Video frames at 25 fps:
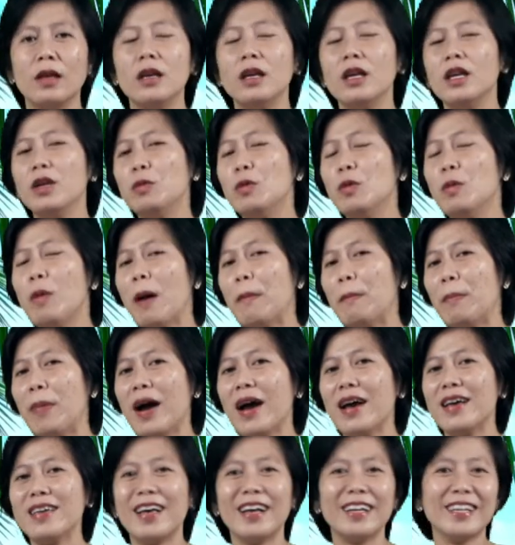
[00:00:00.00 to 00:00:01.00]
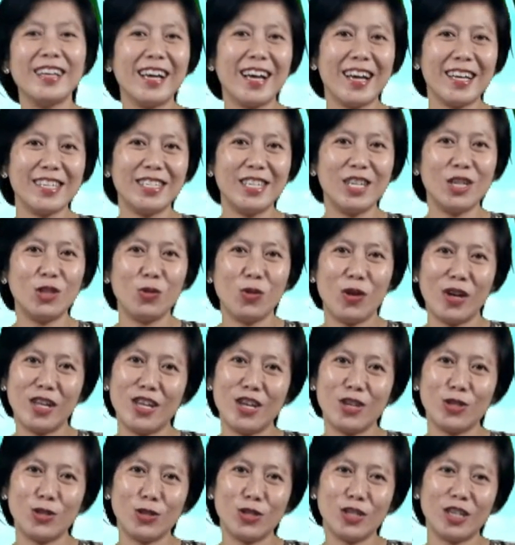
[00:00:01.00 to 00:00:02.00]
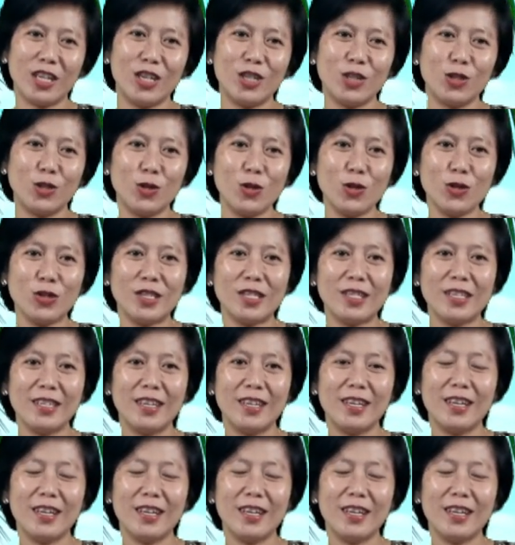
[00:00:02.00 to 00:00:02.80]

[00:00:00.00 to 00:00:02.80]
Ibu bapak yang dikasih Tuhan Yesus Kristus,